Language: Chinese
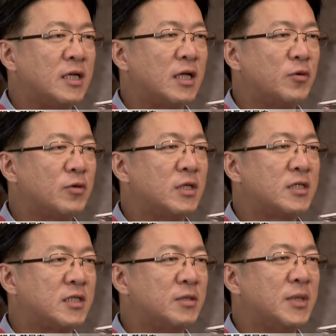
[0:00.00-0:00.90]
应该获得
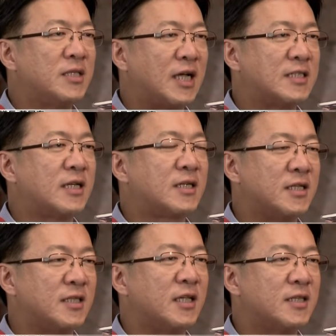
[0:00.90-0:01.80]
市民大家的肯
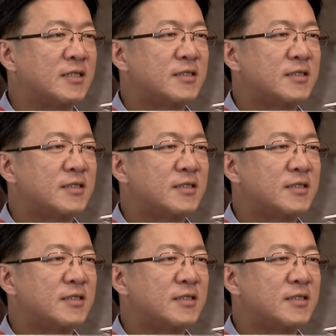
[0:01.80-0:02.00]
定。